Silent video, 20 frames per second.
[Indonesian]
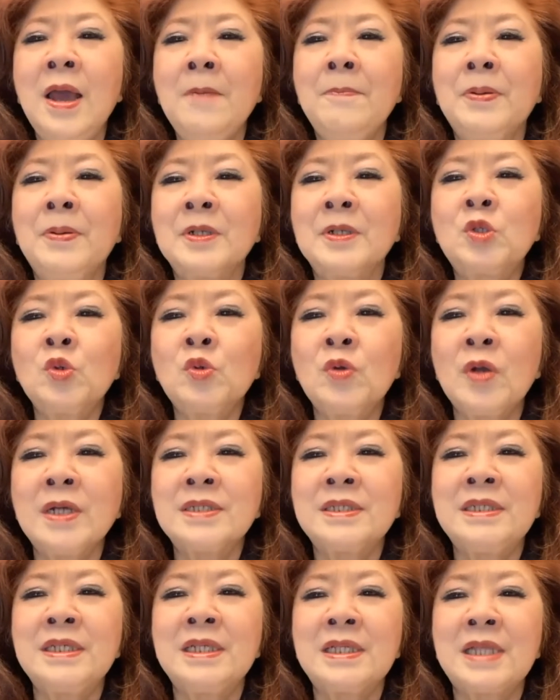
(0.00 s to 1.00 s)

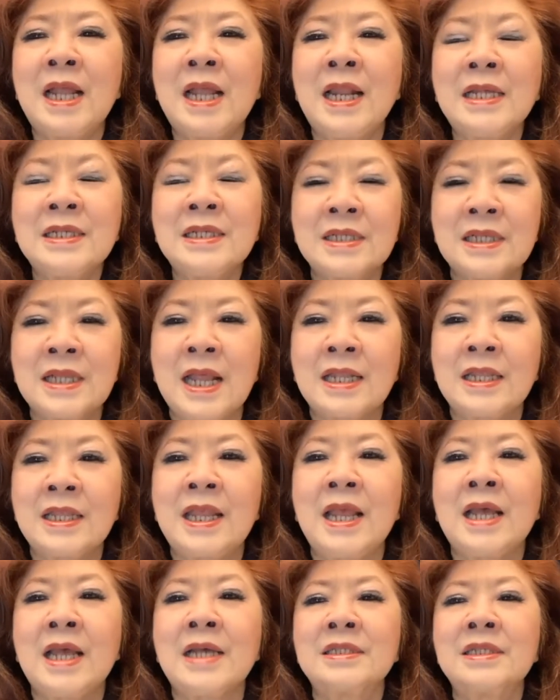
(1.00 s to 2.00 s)
bersukacitalah
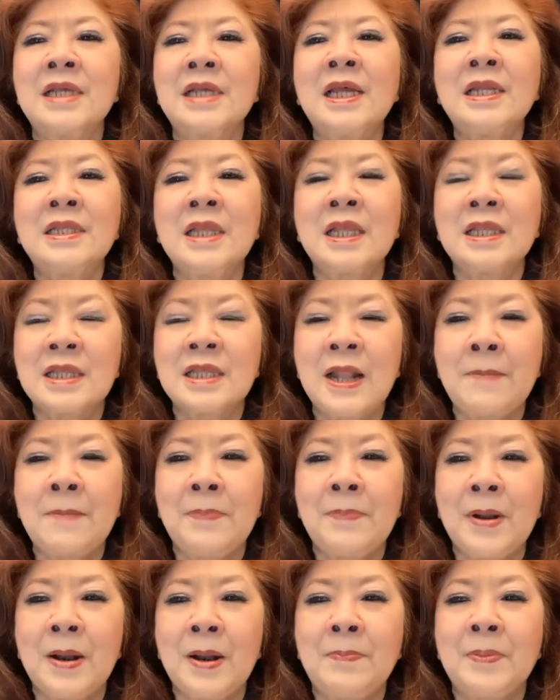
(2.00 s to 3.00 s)
senantiasa
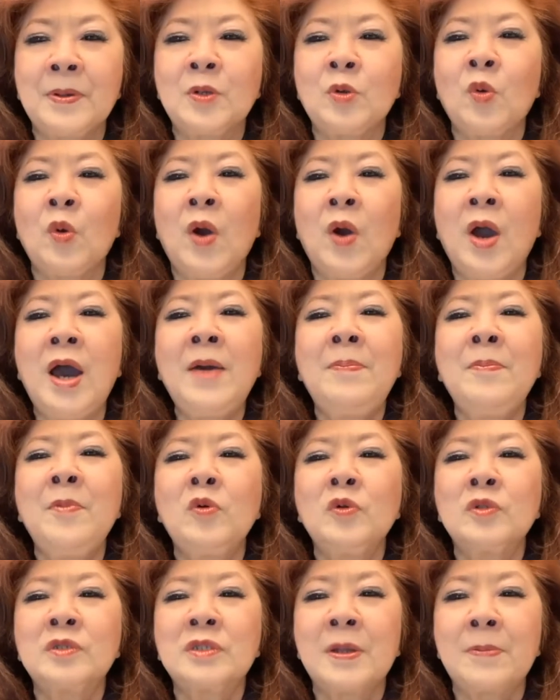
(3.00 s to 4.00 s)
tetaplah berdoa
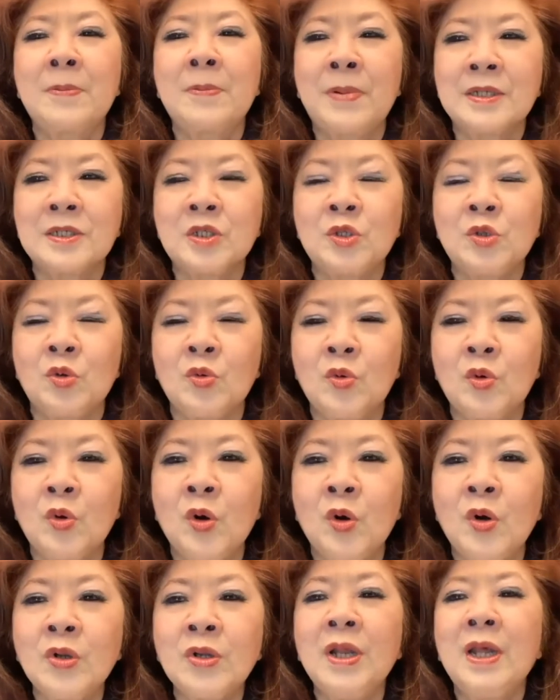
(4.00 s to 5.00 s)
mengucaplah
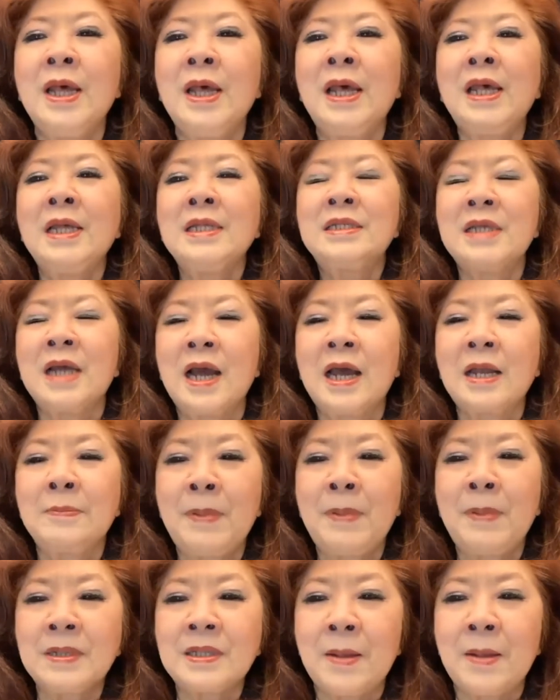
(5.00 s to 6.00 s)
syukur jangan
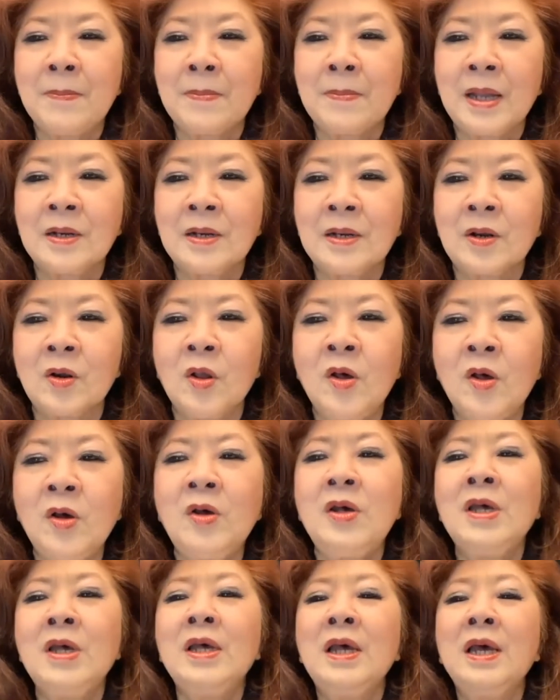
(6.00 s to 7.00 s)
padamkan roh
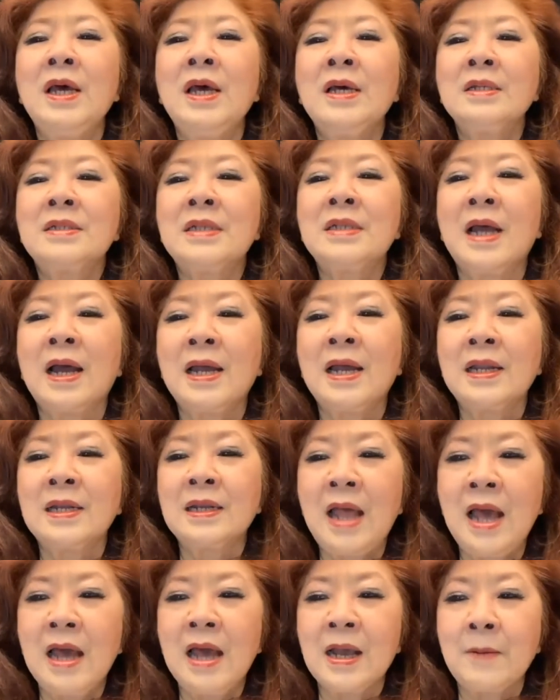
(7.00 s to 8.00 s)
Jangan
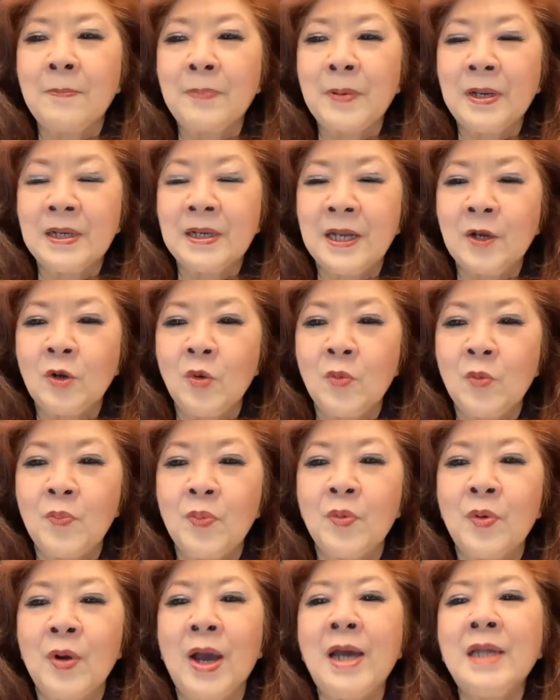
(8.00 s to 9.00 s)
anggap rendah
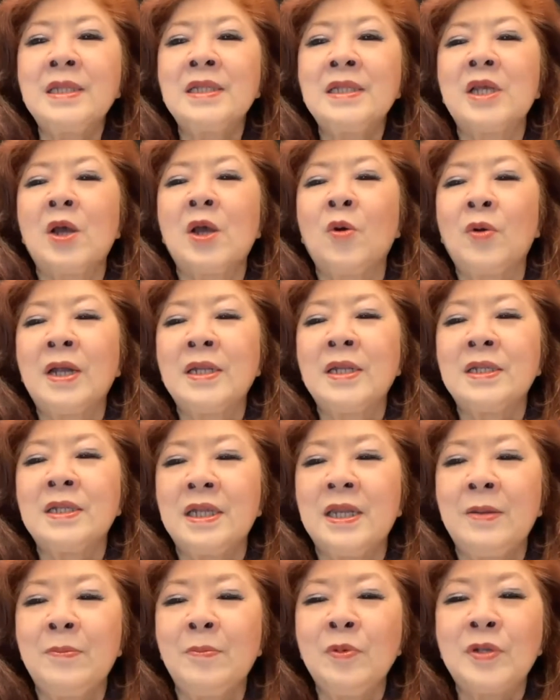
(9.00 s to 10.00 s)
nubuat, jauhkan
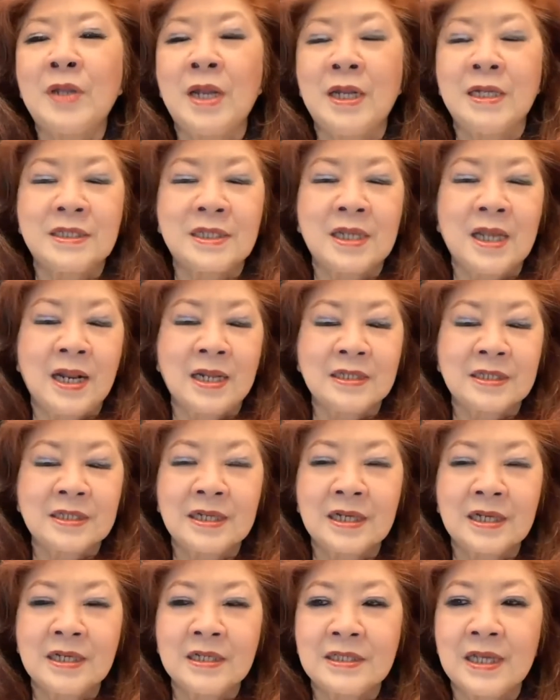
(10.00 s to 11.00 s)
dirimu dari segala
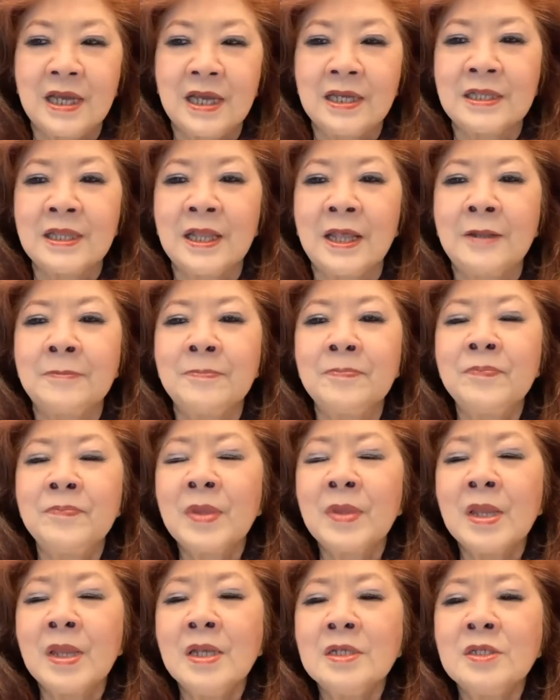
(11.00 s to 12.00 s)
kejahatan.
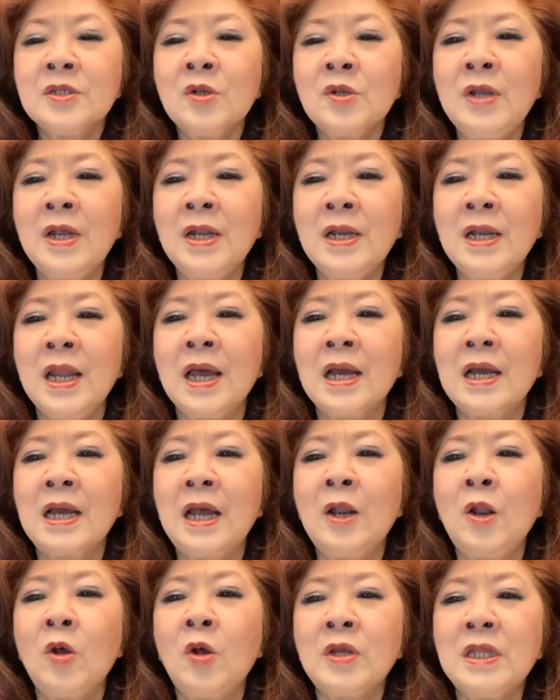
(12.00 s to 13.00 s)
Saudara,
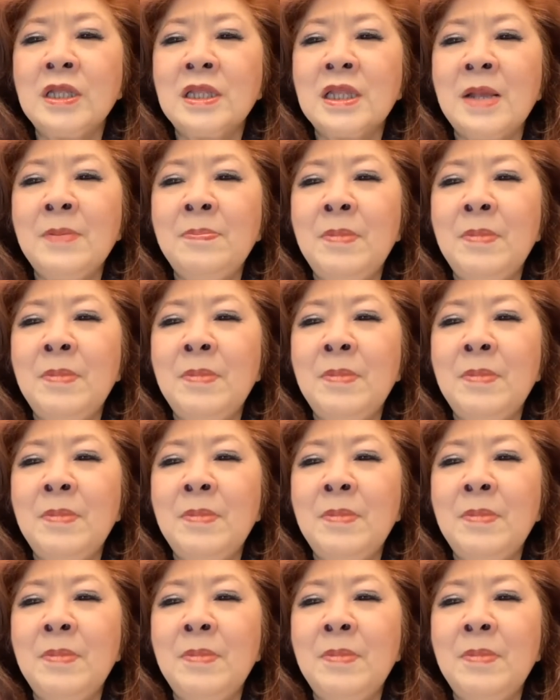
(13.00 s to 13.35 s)
kalau kita